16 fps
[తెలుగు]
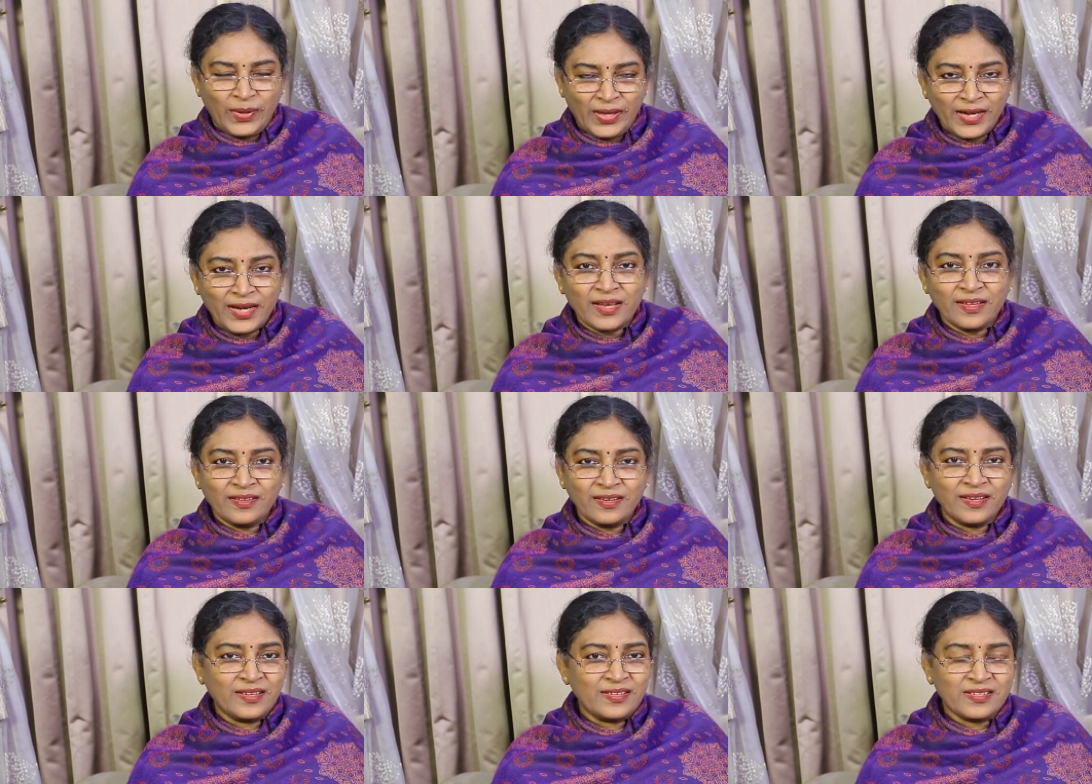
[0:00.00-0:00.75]
మీరే
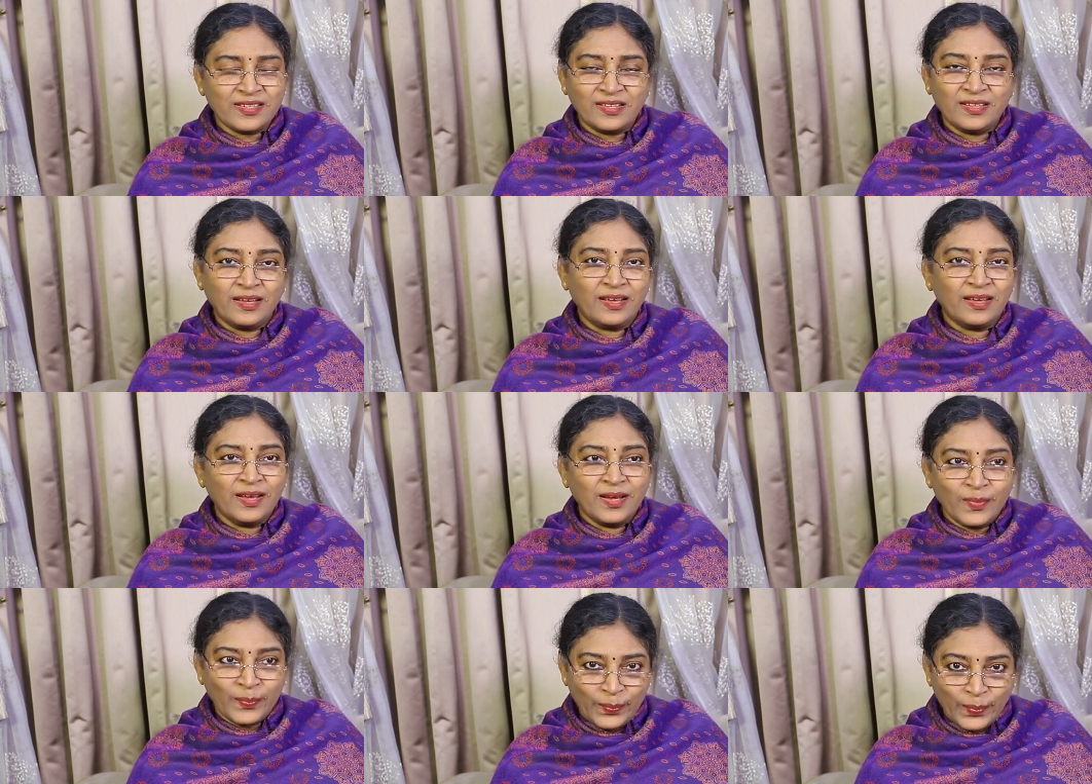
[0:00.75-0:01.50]
కదండి ఇచ్చేది
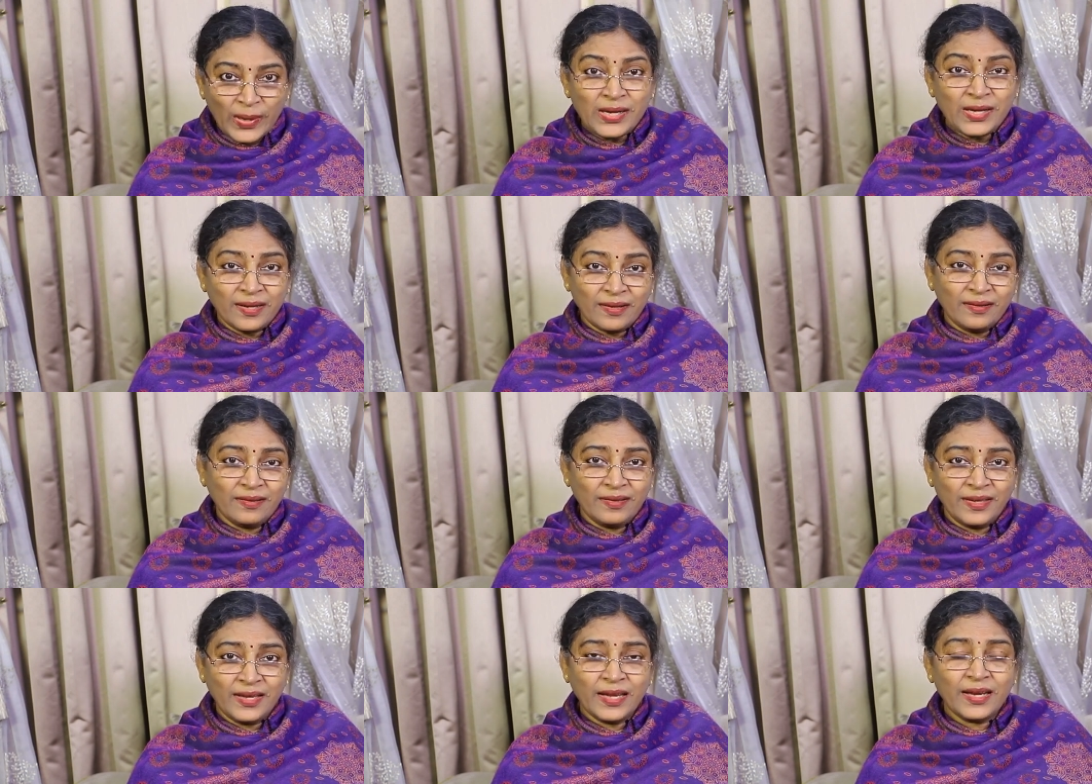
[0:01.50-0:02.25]
బట్
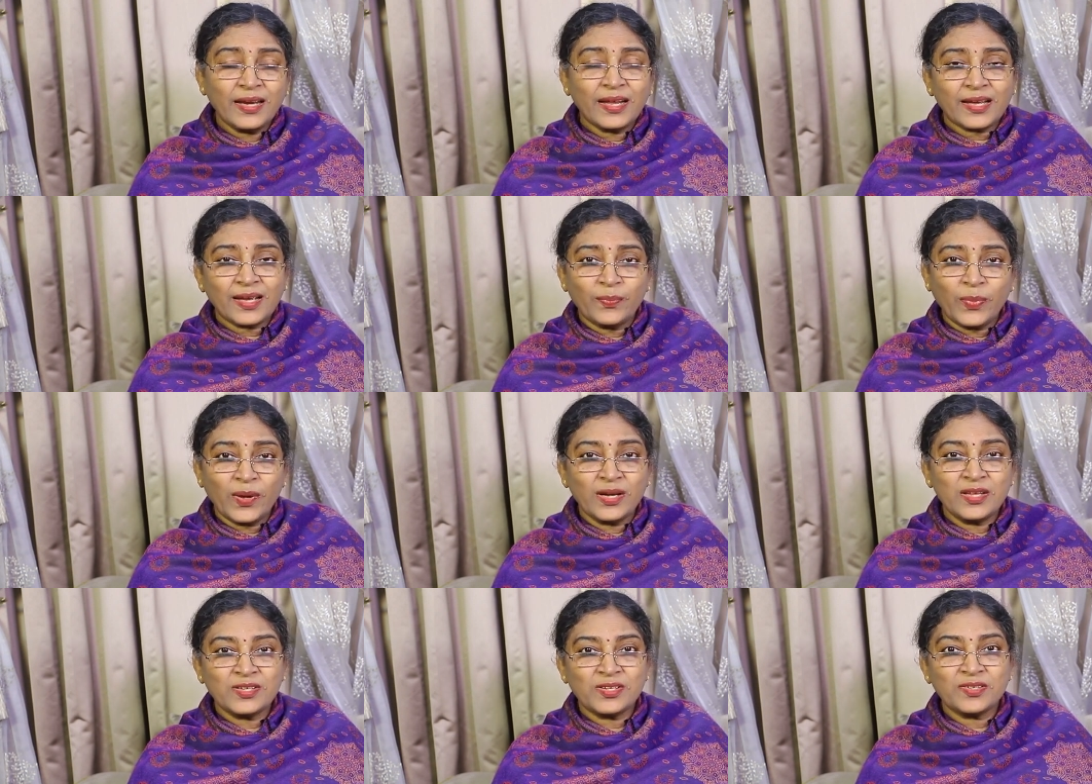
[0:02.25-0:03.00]
ఏ లెక్క
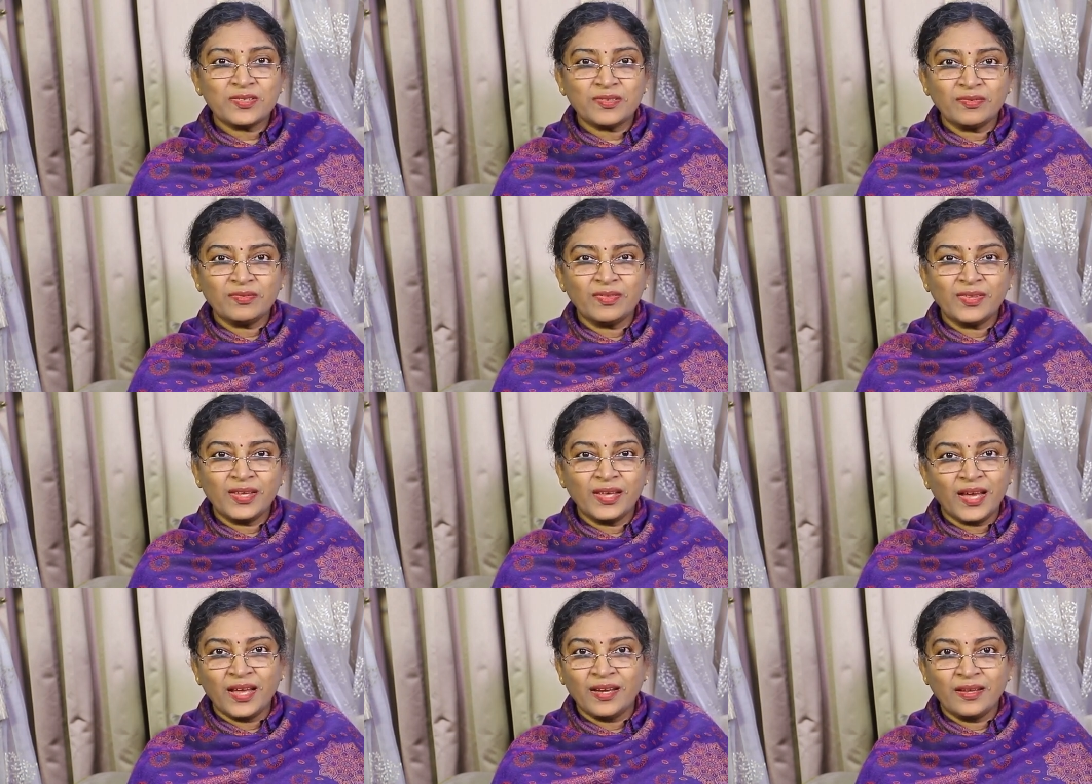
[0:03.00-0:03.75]
పని
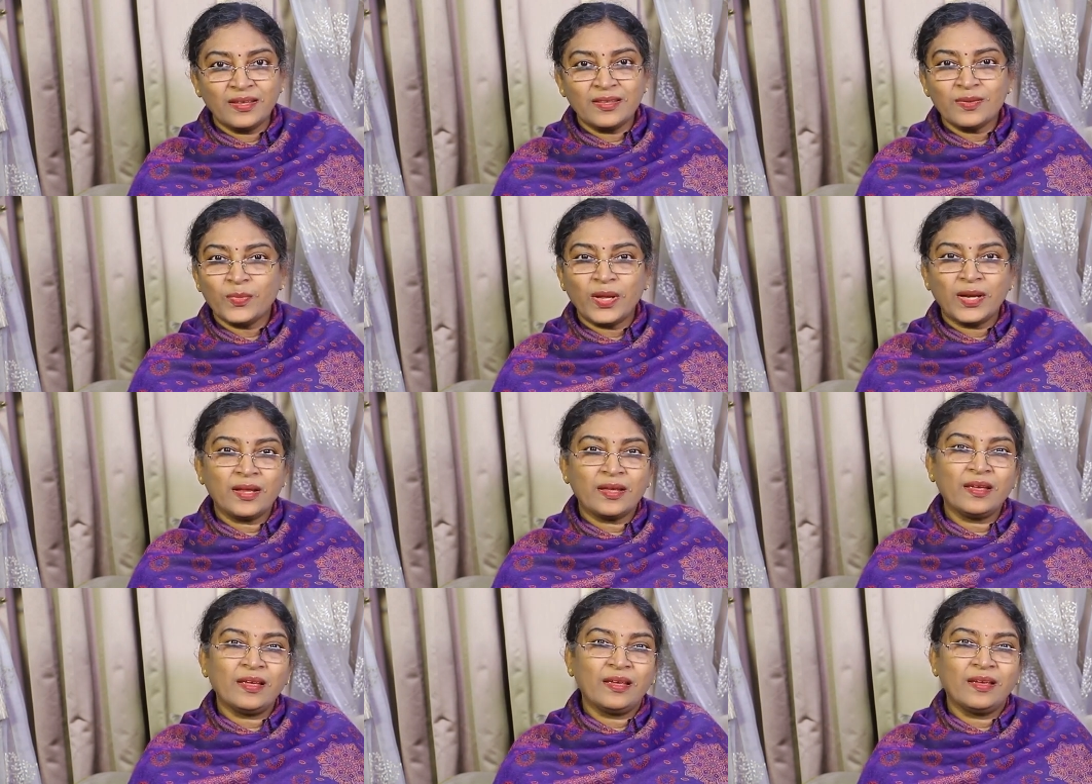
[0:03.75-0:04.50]
చేస్తుంది అనేది
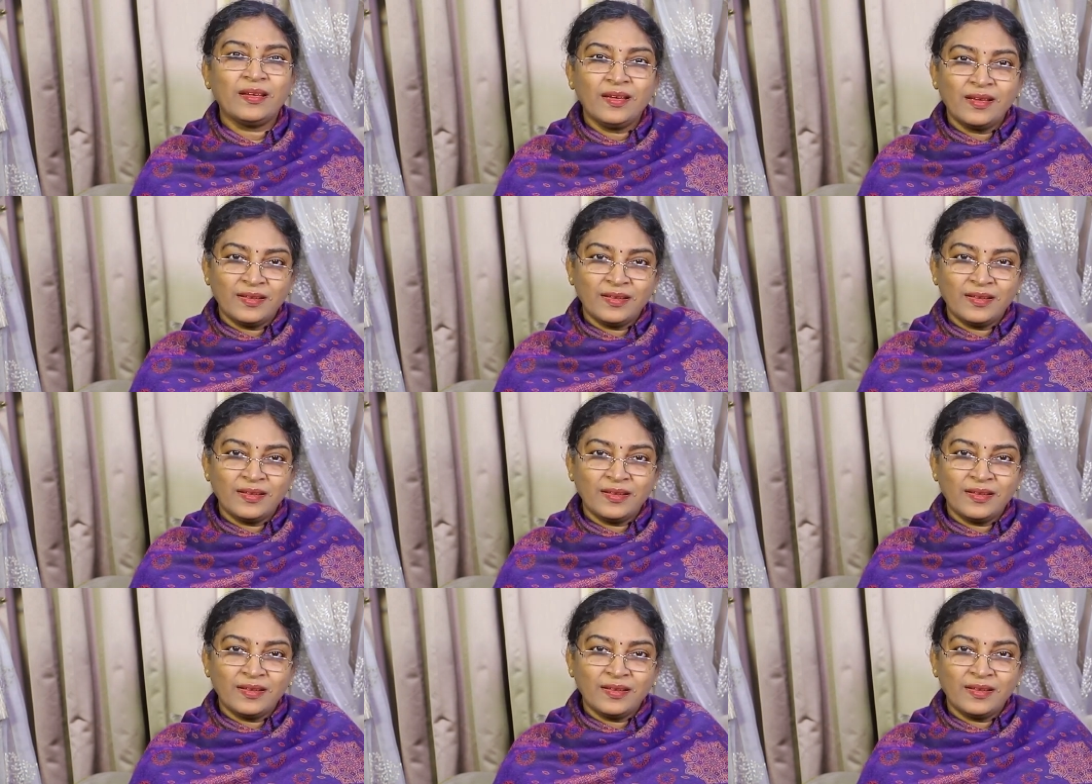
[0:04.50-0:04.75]
మనకి